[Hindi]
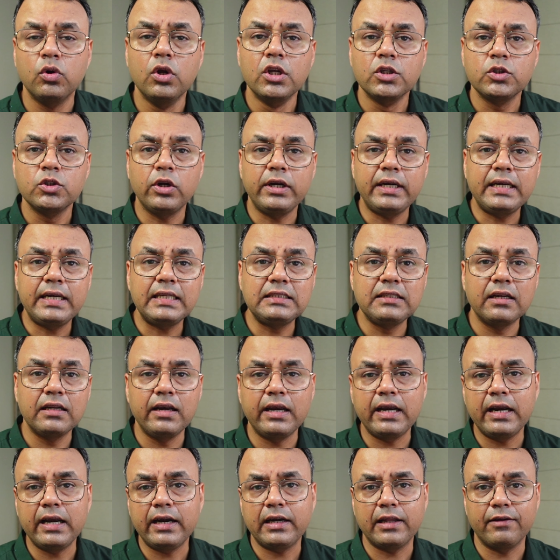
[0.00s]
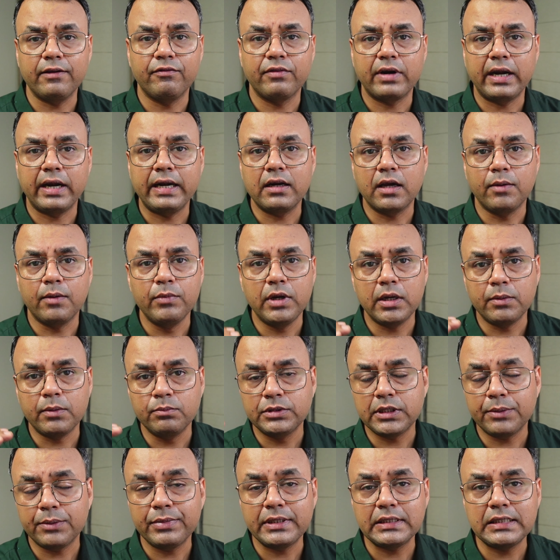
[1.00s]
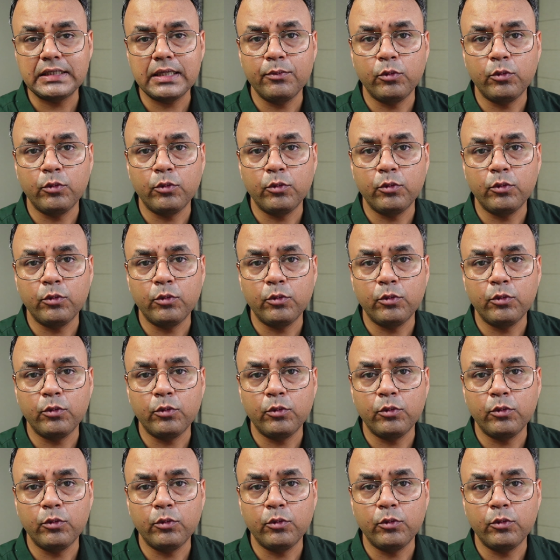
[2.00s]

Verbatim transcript: सो इट इज़ रिलेटिव राइट हम लमसम किसे